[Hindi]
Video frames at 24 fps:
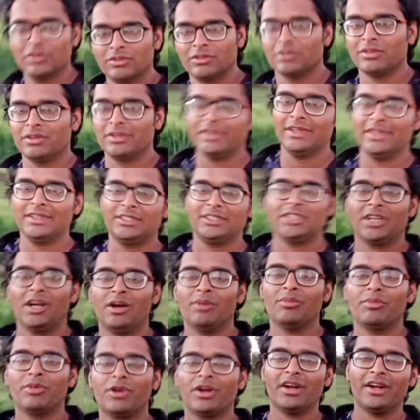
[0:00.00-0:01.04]
तो ये
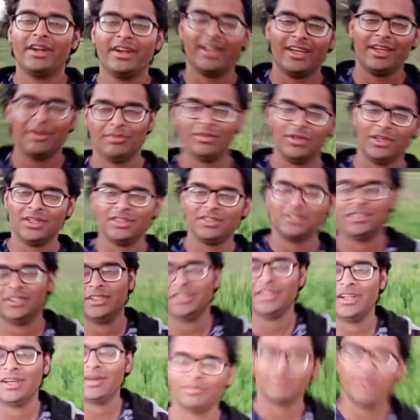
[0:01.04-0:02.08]
शाम का टाइम है
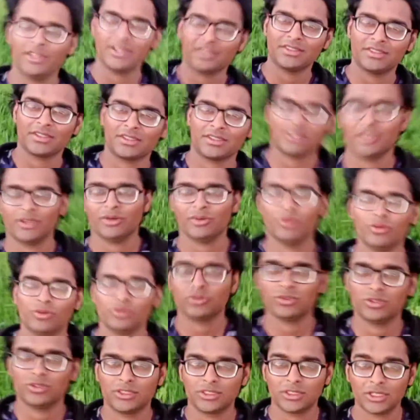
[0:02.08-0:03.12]
सीन आप देख सकते हो
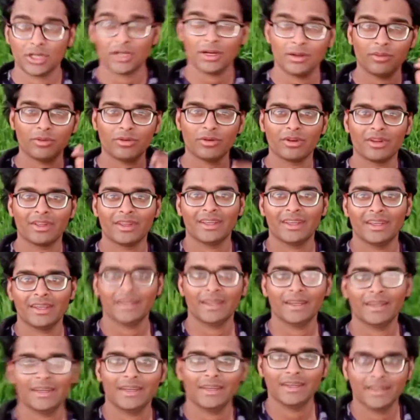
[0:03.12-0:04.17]
वो शाम हो रही है
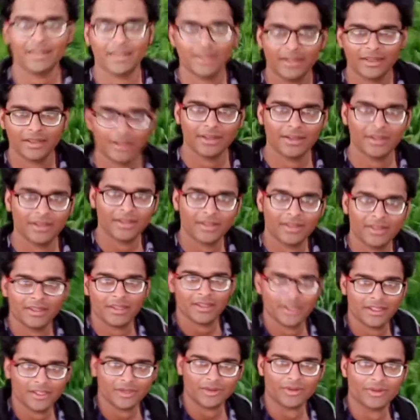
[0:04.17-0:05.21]

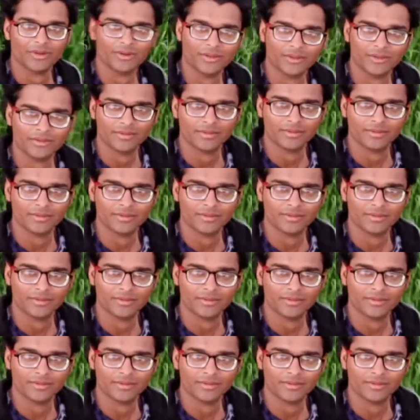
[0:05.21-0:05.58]
ये देखो